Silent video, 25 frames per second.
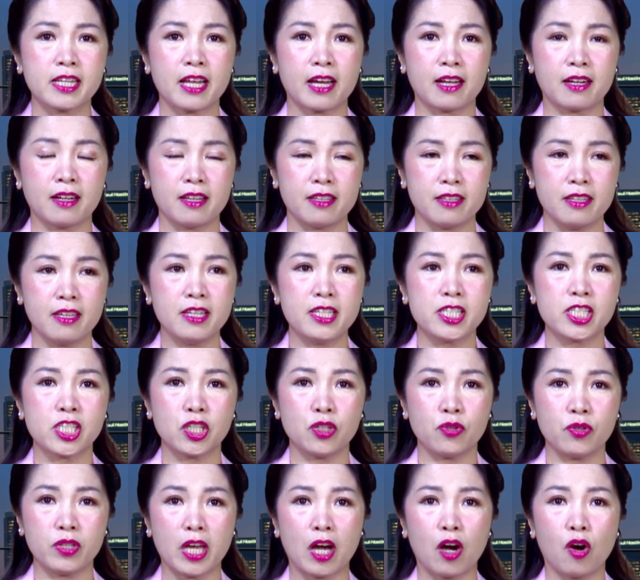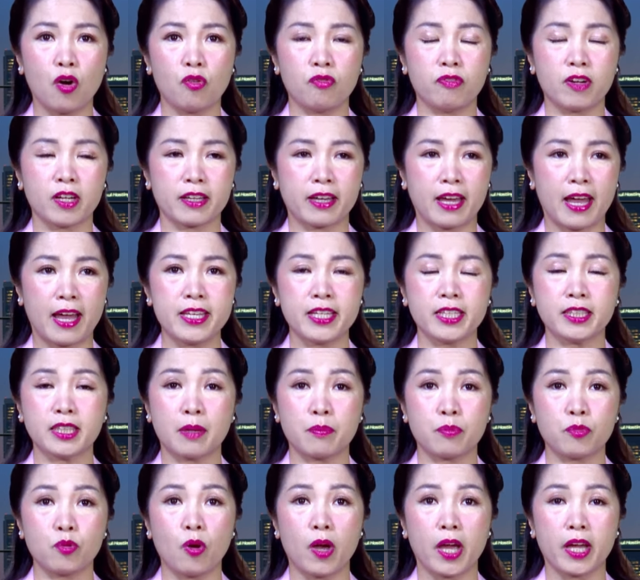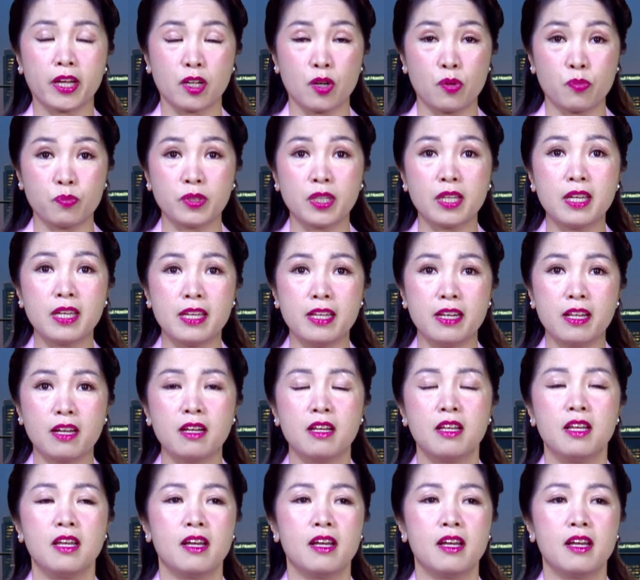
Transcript: rằng là giới siêu giàu và cả những tập đoàn công ty đó